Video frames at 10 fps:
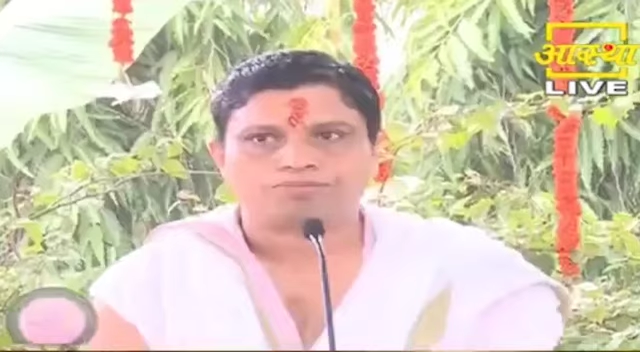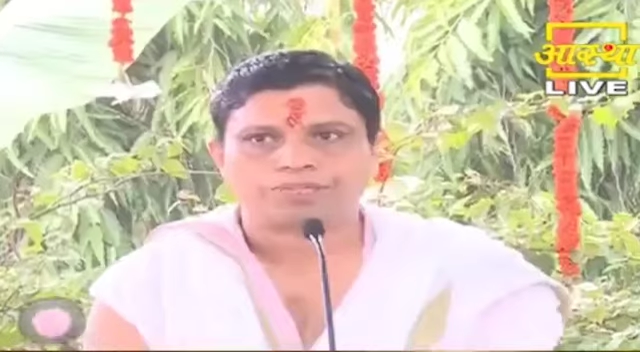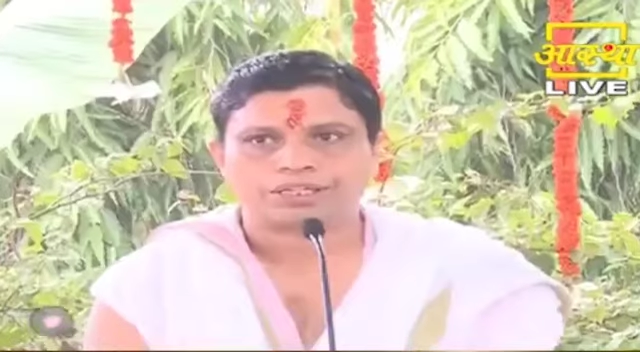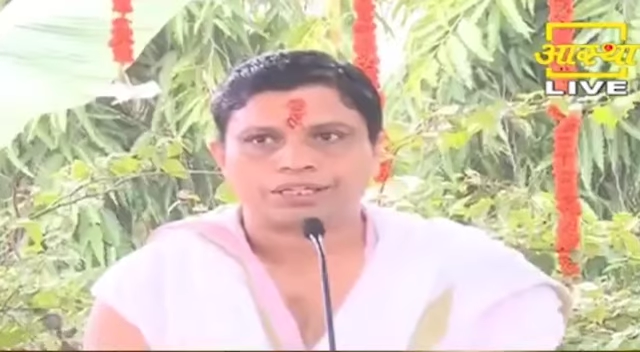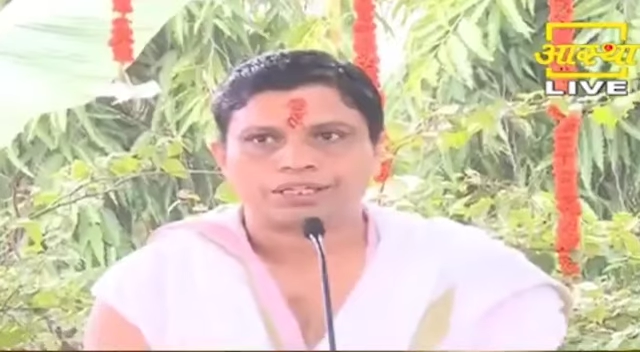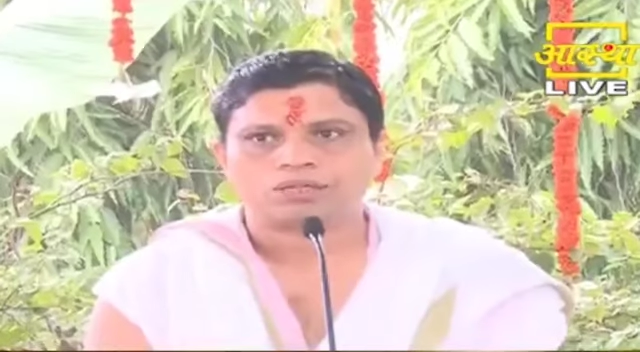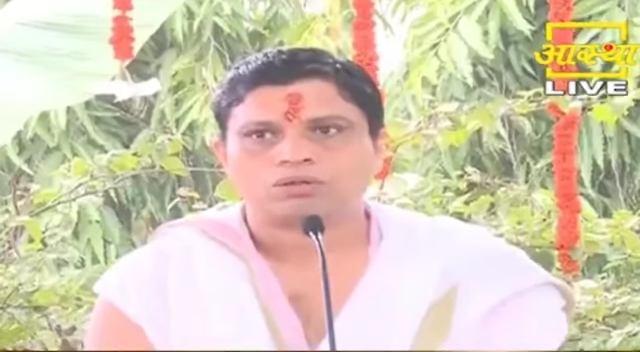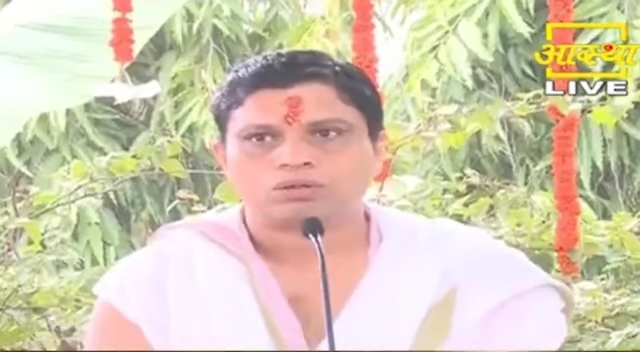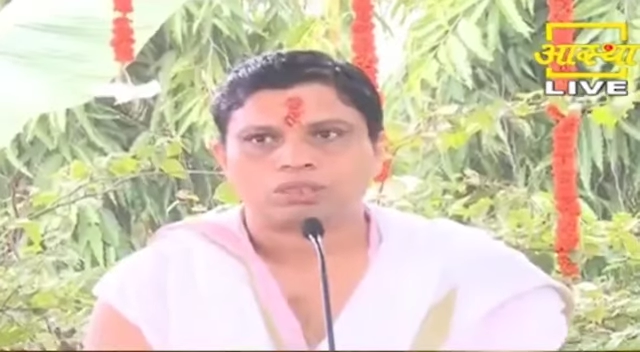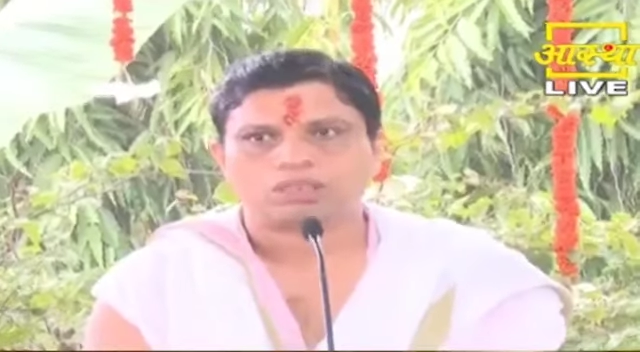बहनें
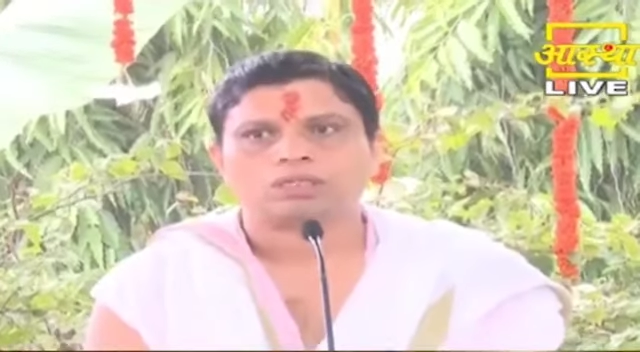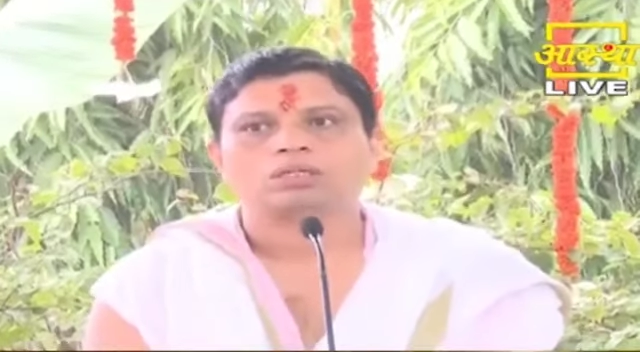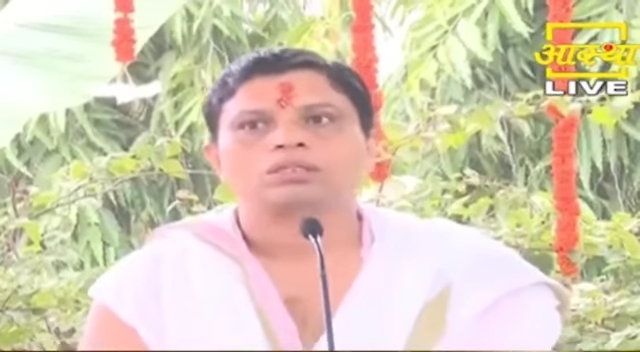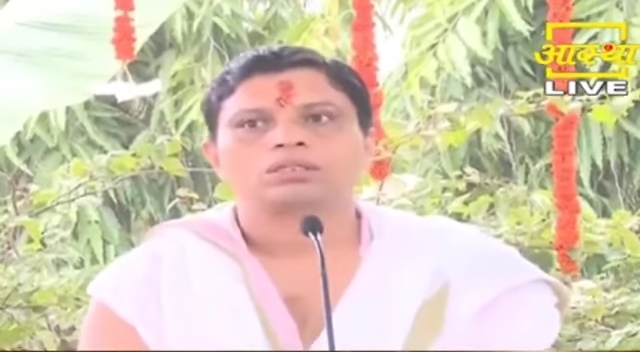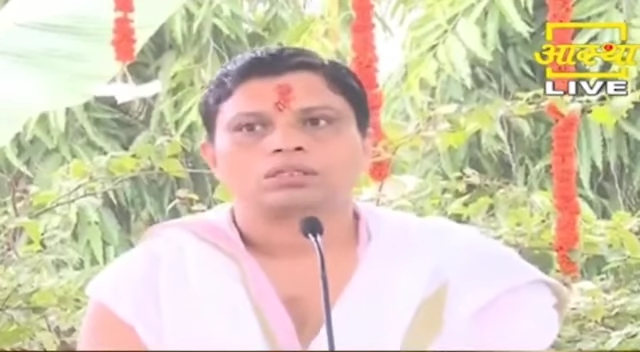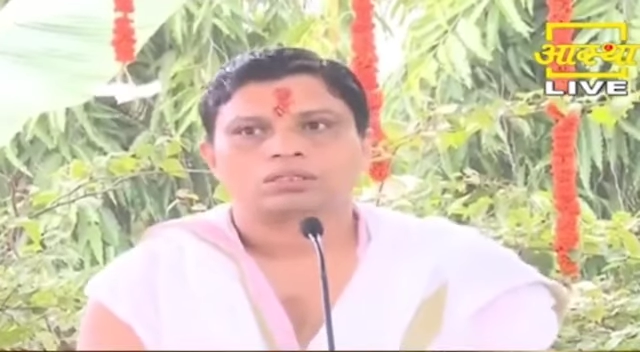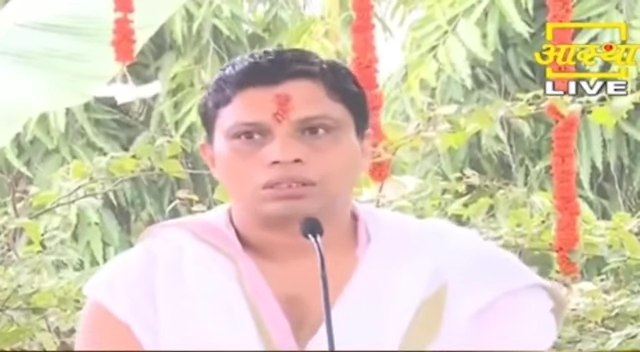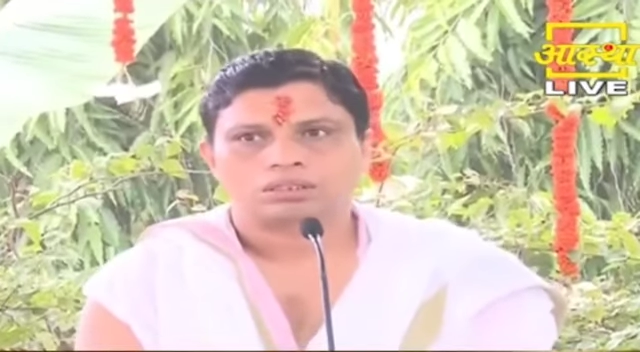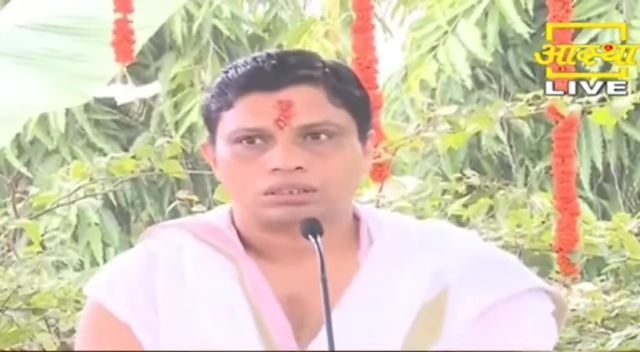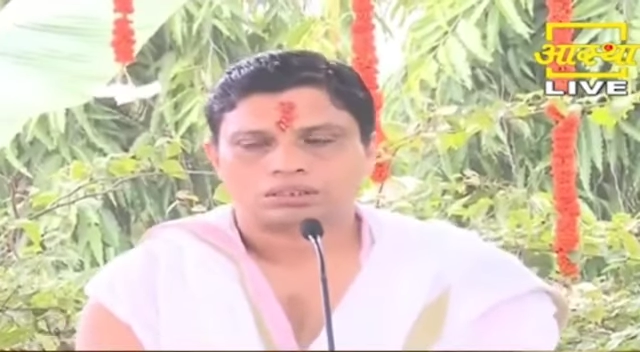और
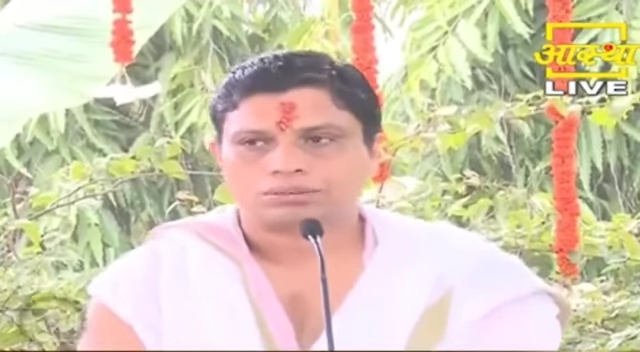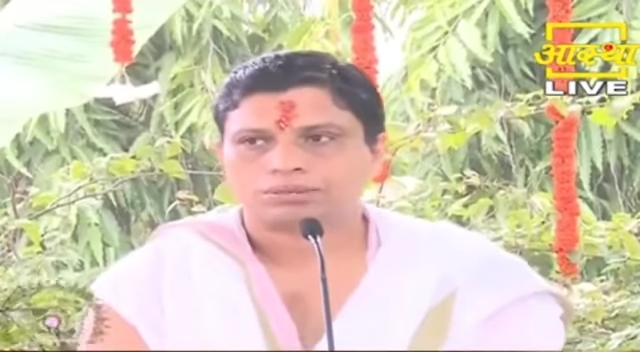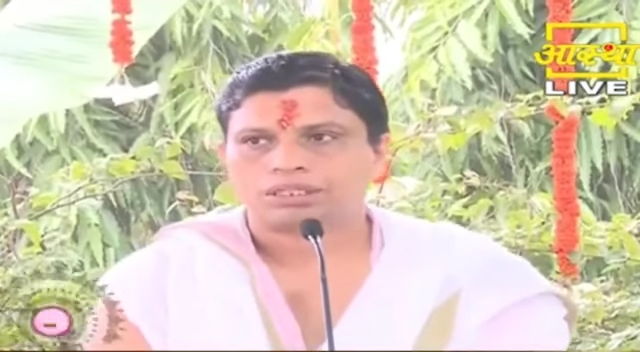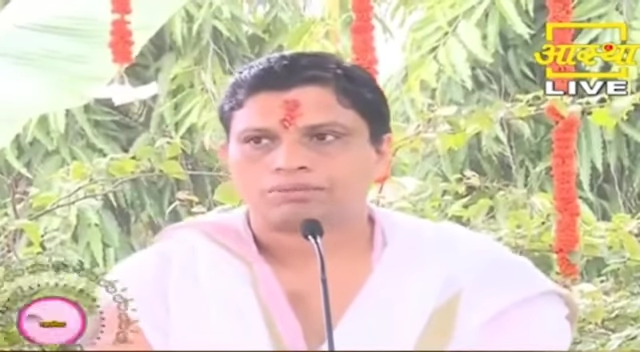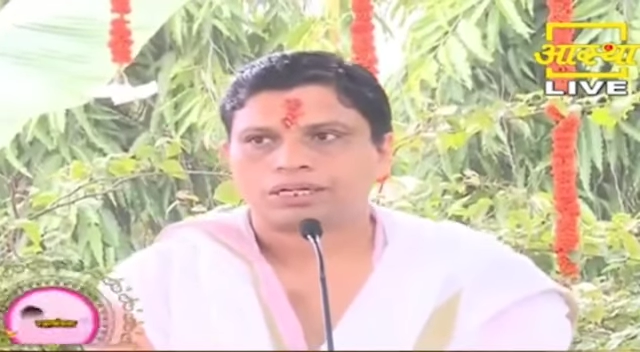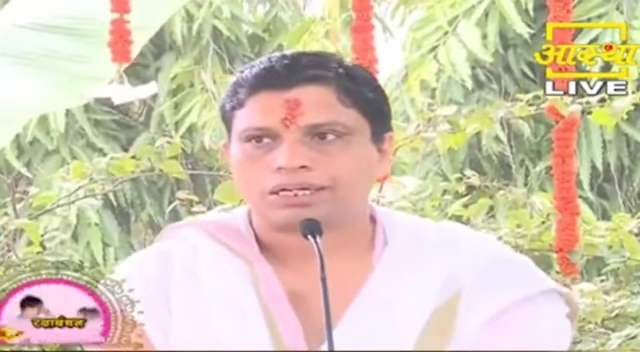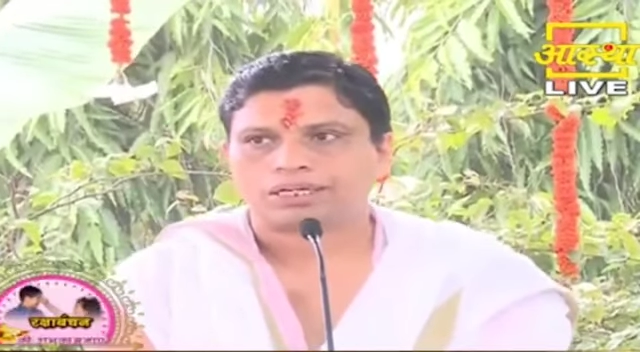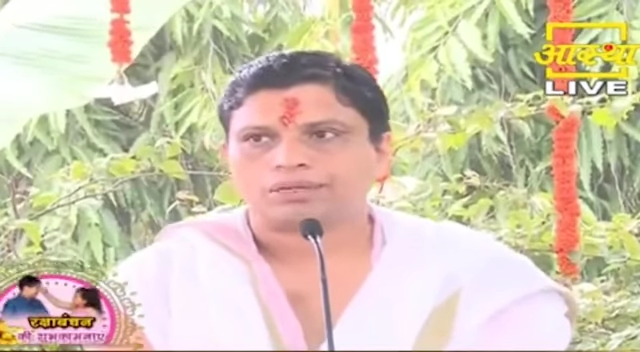सभी हमारे